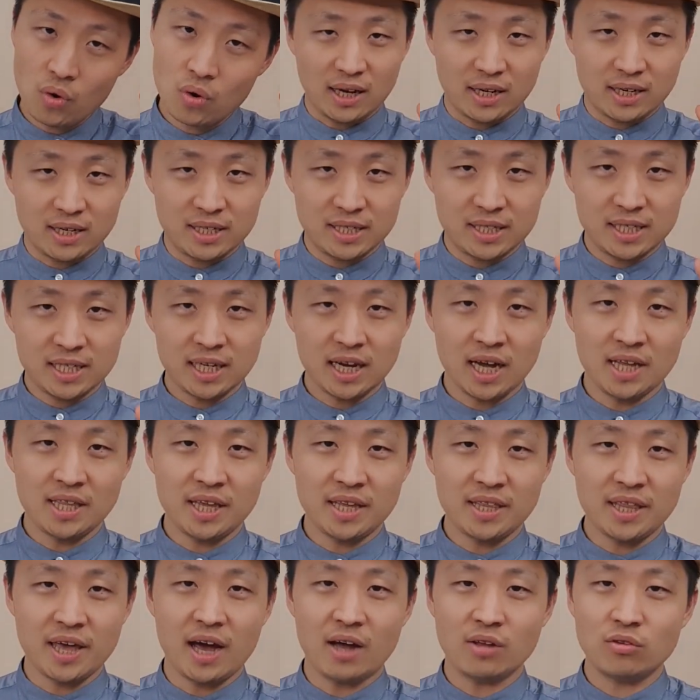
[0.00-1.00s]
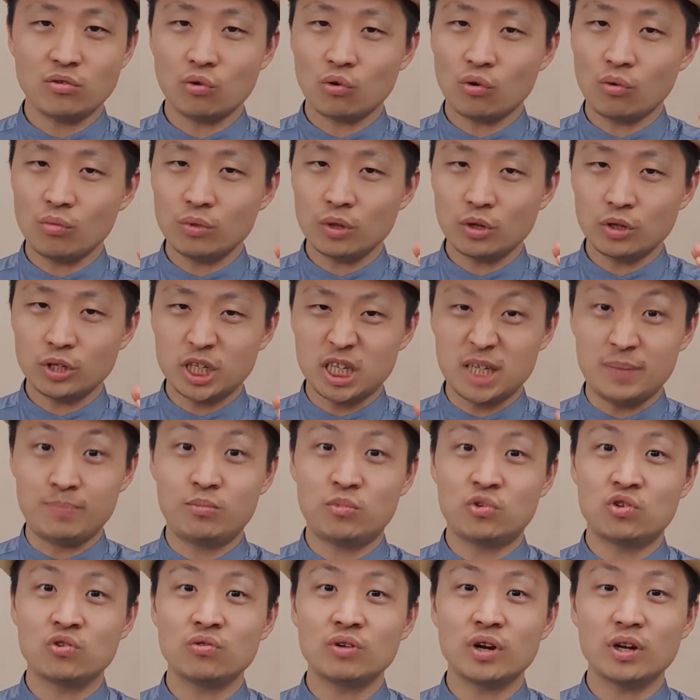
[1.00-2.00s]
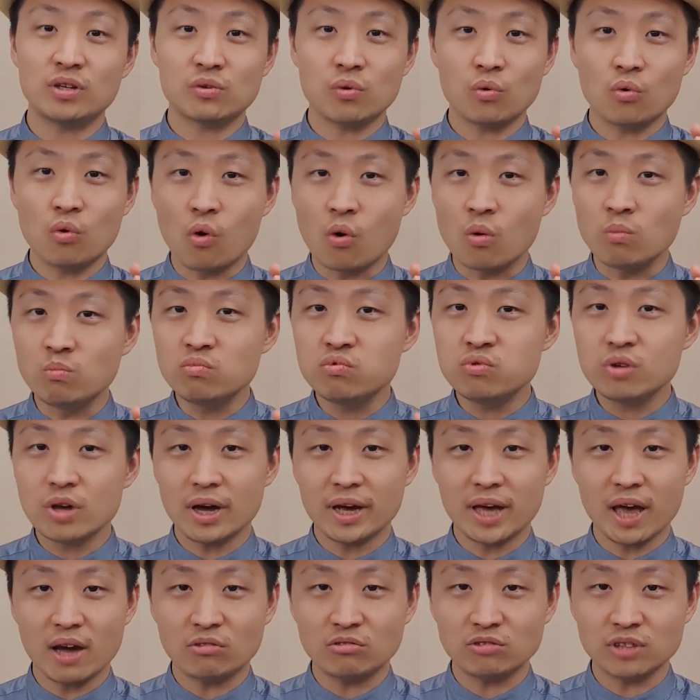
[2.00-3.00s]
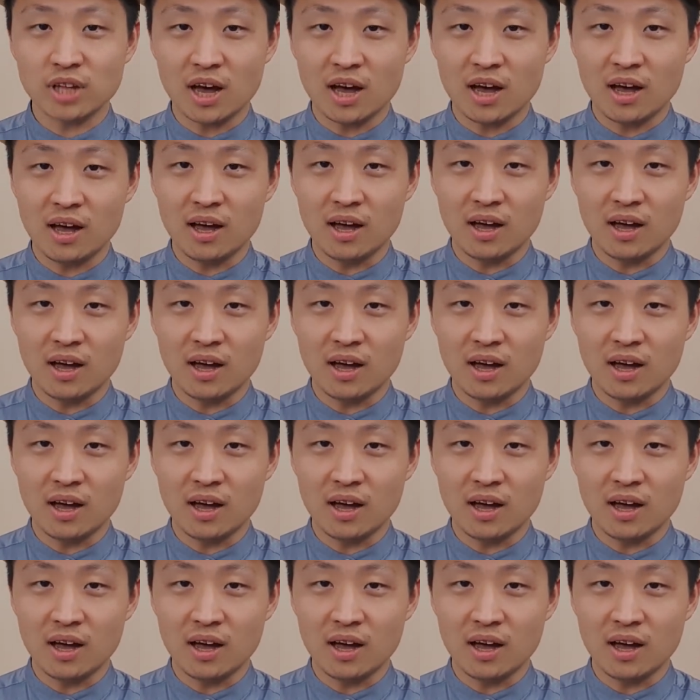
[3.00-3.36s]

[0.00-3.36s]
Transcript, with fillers: 그 시간에 내가 조금 더 집중을 해서 공 공부해야겠구나.